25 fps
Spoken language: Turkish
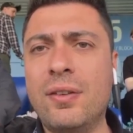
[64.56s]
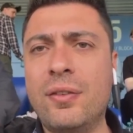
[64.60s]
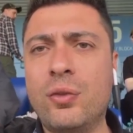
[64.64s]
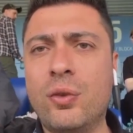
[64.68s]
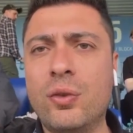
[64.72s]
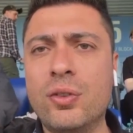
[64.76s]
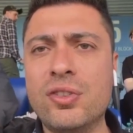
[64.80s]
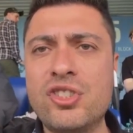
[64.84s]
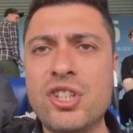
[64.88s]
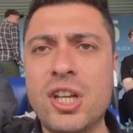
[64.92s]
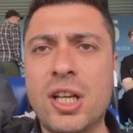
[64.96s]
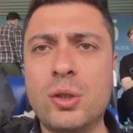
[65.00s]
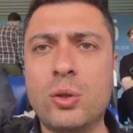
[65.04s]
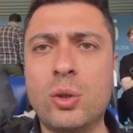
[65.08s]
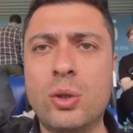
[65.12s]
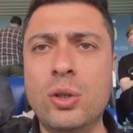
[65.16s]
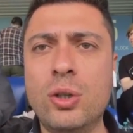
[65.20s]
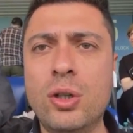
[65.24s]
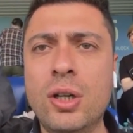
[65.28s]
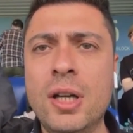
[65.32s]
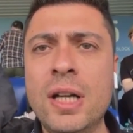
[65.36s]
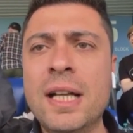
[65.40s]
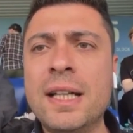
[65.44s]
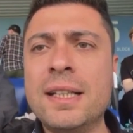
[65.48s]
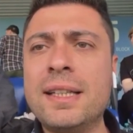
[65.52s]
ve
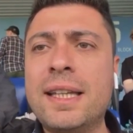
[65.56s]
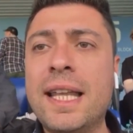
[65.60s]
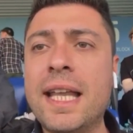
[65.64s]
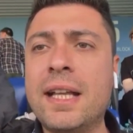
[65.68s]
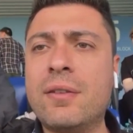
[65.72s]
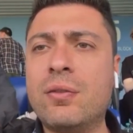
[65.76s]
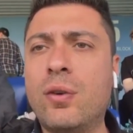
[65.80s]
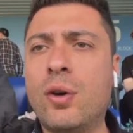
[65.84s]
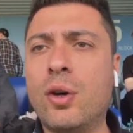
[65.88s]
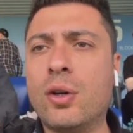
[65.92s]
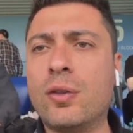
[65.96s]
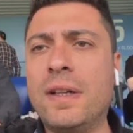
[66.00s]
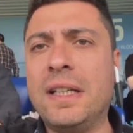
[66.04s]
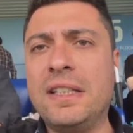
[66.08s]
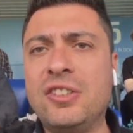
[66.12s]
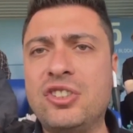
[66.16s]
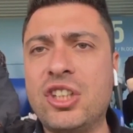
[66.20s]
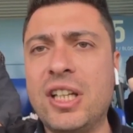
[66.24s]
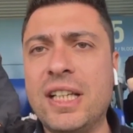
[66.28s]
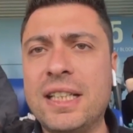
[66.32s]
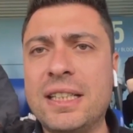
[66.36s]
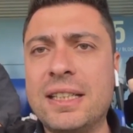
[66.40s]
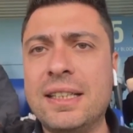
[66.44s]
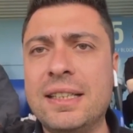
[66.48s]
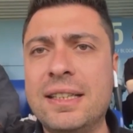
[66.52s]
Ceko'yu tek forvet
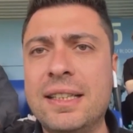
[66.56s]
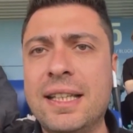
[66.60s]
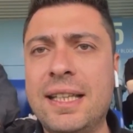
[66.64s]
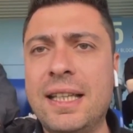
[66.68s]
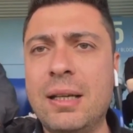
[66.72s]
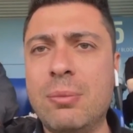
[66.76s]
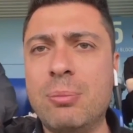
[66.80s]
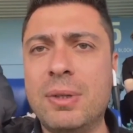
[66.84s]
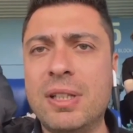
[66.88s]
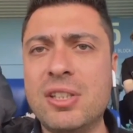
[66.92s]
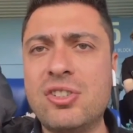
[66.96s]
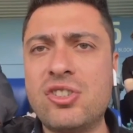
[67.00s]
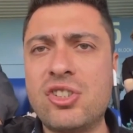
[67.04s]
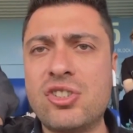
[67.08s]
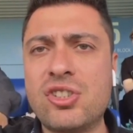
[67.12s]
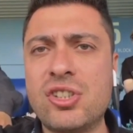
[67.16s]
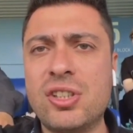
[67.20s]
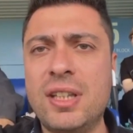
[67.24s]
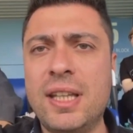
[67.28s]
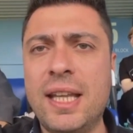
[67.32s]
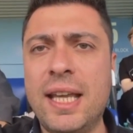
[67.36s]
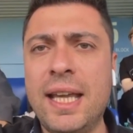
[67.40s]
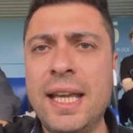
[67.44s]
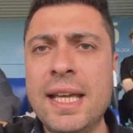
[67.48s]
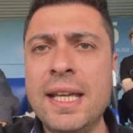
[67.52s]
şeklinde de maç
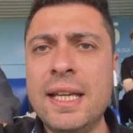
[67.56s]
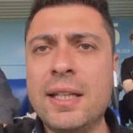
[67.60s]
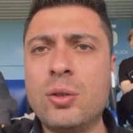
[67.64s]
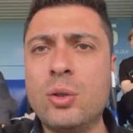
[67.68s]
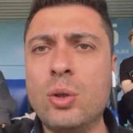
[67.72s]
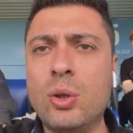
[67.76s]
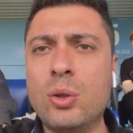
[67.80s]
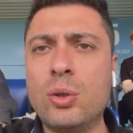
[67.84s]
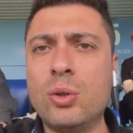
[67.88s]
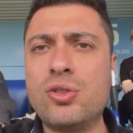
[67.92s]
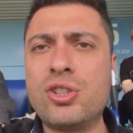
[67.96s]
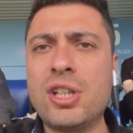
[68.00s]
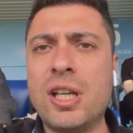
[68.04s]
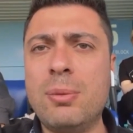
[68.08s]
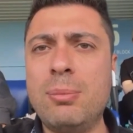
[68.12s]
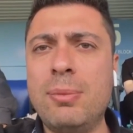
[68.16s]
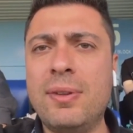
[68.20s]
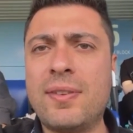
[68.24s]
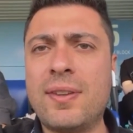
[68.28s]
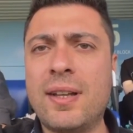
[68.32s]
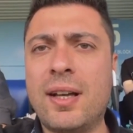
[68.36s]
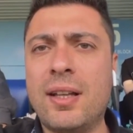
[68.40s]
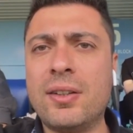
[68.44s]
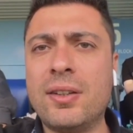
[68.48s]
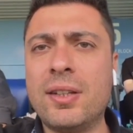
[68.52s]
içinde
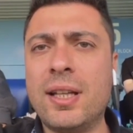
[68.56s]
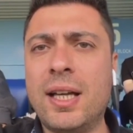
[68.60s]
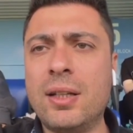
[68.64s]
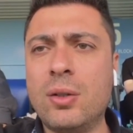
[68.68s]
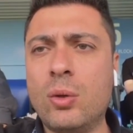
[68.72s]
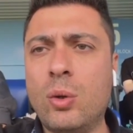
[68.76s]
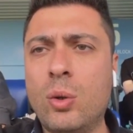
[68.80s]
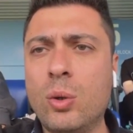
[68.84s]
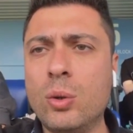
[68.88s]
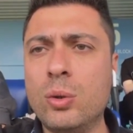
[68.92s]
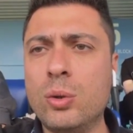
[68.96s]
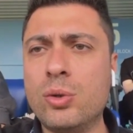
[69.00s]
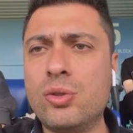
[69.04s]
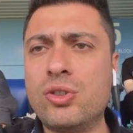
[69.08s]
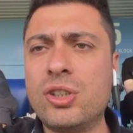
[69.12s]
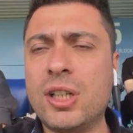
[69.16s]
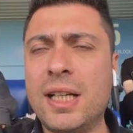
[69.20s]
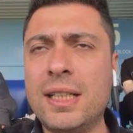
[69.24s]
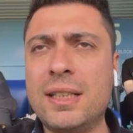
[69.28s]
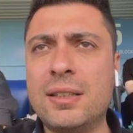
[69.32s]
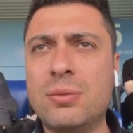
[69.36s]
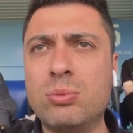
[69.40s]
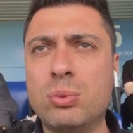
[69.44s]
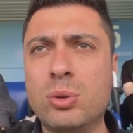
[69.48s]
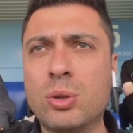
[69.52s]
göreceğimiz anlar
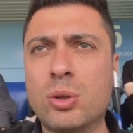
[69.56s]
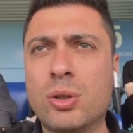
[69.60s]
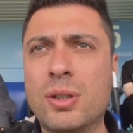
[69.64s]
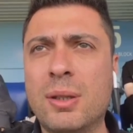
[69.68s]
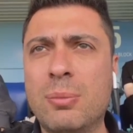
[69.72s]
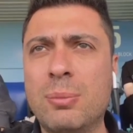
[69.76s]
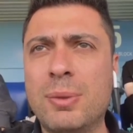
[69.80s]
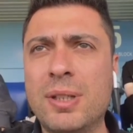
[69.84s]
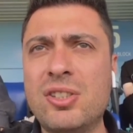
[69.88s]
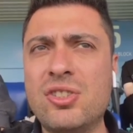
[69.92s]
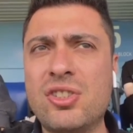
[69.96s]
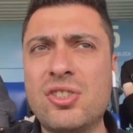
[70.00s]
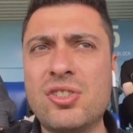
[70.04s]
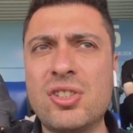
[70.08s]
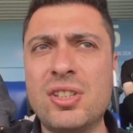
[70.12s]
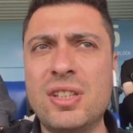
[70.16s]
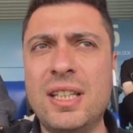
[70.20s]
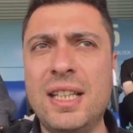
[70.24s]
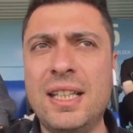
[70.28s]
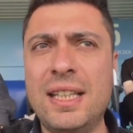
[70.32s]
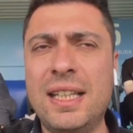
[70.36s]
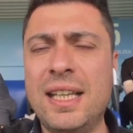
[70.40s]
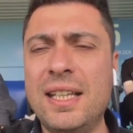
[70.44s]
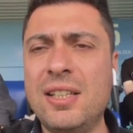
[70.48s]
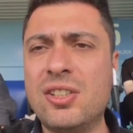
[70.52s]
olacak. Burada maç
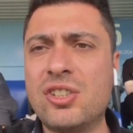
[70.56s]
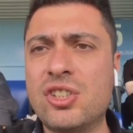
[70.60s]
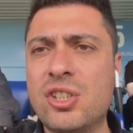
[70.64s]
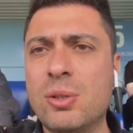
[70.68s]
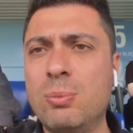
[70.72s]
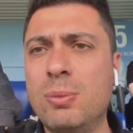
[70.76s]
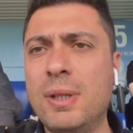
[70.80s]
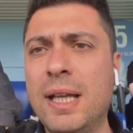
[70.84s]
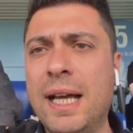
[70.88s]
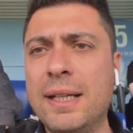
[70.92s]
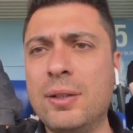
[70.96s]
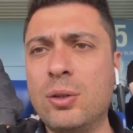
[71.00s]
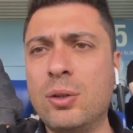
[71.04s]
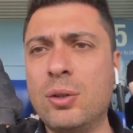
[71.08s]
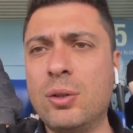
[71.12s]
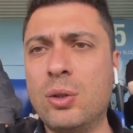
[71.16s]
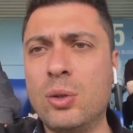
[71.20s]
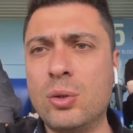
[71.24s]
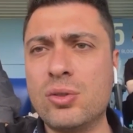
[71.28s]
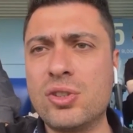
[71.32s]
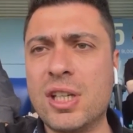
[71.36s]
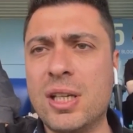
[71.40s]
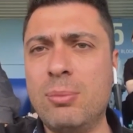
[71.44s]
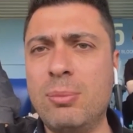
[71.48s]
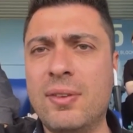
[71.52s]
içinde değişimler
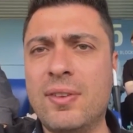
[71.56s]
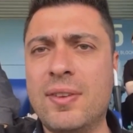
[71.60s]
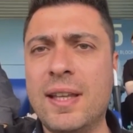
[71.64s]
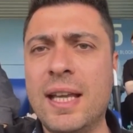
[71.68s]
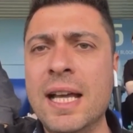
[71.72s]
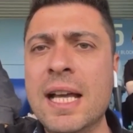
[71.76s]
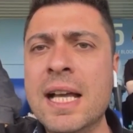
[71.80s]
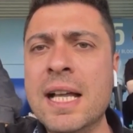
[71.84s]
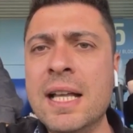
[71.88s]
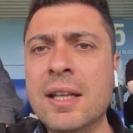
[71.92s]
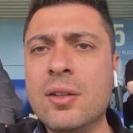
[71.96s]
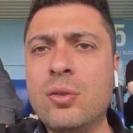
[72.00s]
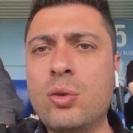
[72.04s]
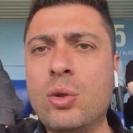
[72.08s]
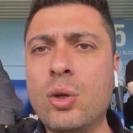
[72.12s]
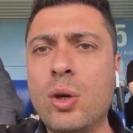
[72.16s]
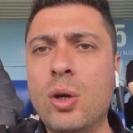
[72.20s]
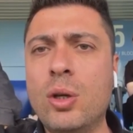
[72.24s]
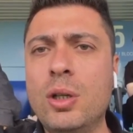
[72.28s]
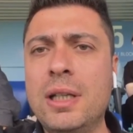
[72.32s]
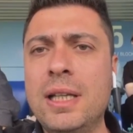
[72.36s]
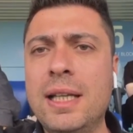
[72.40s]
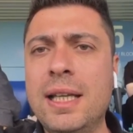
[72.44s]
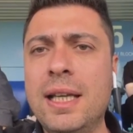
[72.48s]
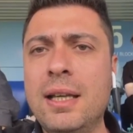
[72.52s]
göreceğimizi
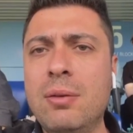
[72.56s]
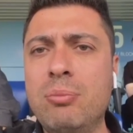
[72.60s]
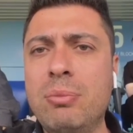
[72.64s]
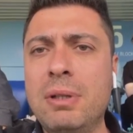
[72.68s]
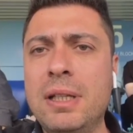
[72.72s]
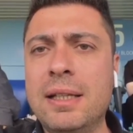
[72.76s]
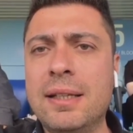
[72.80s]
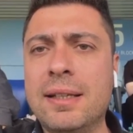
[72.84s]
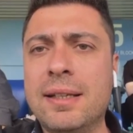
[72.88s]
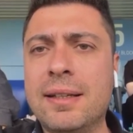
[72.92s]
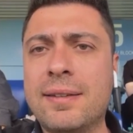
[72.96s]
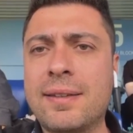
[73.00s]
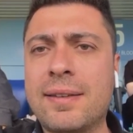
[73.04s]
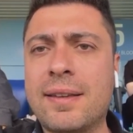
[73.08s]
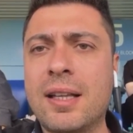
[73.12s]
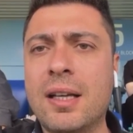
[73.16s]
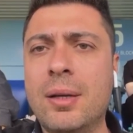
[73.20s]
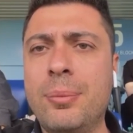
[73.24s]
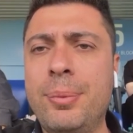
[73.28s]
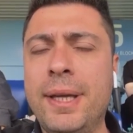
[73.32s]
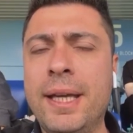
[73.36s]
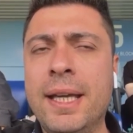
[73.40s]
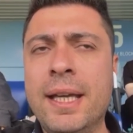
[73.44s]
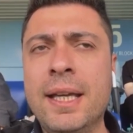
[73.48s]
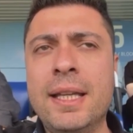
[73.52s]
söyleyebiliriz.
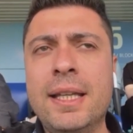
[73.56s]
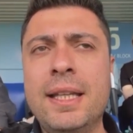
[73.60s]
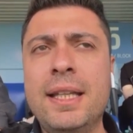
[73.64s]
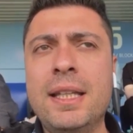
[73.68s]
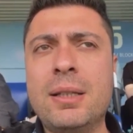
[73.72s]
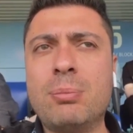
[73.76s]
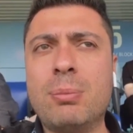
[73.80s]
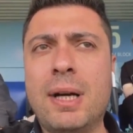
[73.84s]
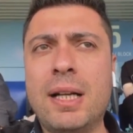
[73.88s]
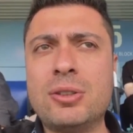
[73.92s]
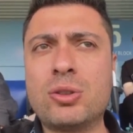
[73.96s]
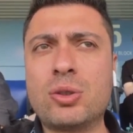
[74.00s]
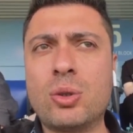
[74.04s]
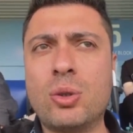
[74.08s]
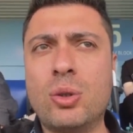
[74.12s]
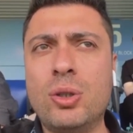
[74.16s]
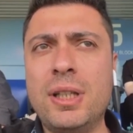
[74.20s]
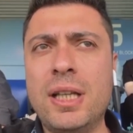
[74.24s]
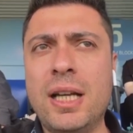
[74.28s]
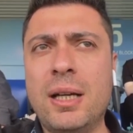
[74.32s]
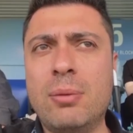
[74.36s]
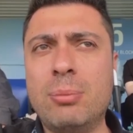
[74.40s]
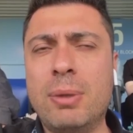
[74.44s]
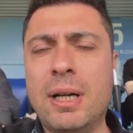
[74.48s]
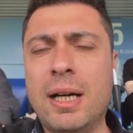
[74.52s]
tabi ilk maçta
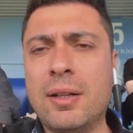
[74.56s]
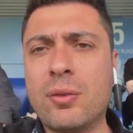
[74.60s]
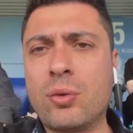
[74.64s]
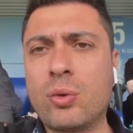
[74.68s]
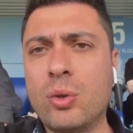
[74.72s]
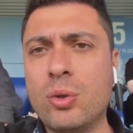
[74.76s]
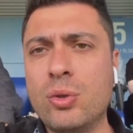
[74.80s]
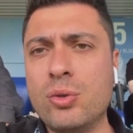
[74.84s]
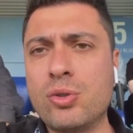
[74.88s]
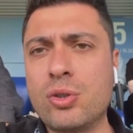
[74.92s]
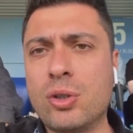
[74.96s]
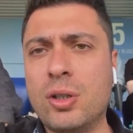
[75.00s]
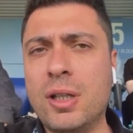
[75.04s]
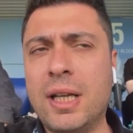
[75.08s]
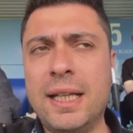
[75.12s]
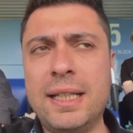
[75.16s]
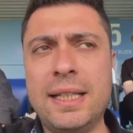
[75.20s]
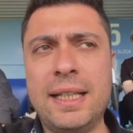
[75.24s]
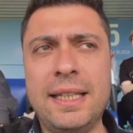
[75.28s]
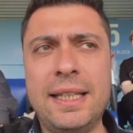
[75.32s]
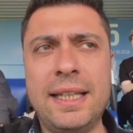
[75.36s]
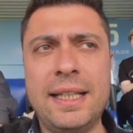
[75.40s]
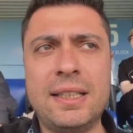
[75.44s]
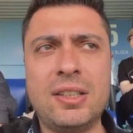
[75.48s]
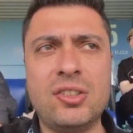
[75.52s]
oynayan bazı oyuncular
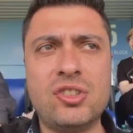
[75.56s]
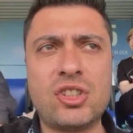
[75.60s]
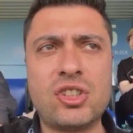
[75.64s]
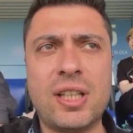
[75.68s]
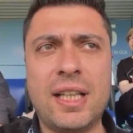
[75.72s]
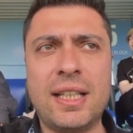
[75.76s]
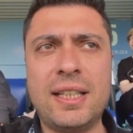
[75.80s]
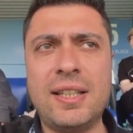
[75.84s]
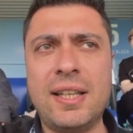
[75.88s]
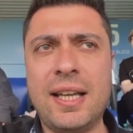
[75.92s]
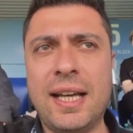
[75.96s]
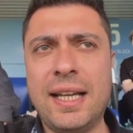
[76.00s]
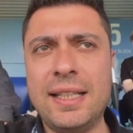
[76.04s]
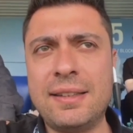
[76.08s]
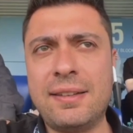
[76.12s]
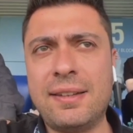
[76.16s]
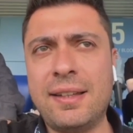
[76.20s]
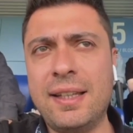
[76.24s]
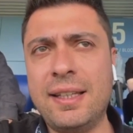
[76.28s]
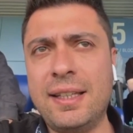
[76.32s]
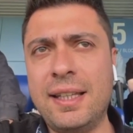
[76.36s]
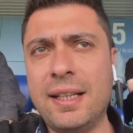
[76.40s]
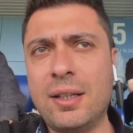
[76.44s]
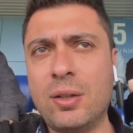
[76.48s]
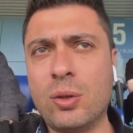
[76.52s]
yedek işte Kent
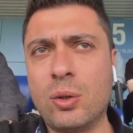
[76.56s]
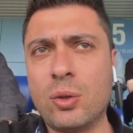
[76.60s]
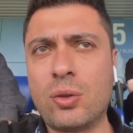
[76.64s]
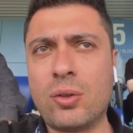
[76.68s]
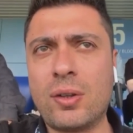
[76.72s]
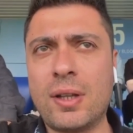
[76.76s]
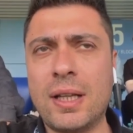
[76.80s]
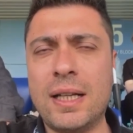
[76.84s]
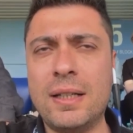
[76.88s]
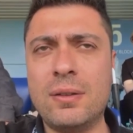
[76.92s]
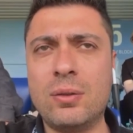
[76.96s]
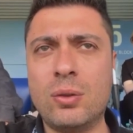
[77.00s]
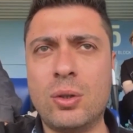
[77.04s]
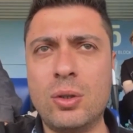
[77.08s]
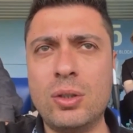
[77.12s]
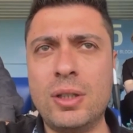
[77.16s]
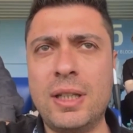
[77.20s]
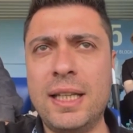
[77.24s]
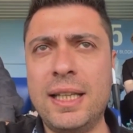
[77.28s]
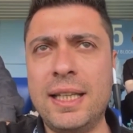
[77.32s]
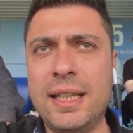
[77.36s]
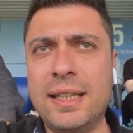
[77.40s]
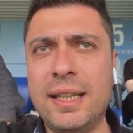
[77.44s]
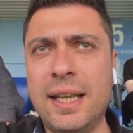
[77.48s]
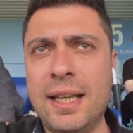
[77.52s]
yedek,
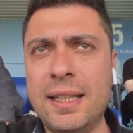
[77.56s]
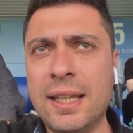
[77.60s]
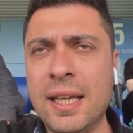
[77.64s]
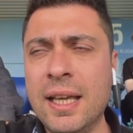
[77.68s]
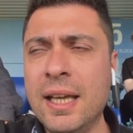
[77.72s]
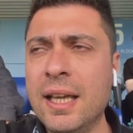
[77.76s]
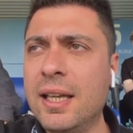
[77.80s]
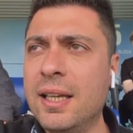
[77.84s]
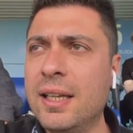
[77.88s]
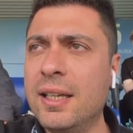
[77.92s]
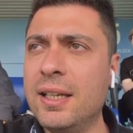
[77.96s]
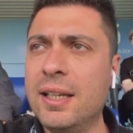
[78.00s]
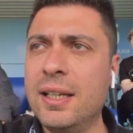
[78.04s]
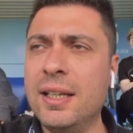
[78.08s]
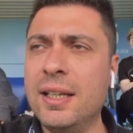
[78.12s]
Osterwolde yedek, e,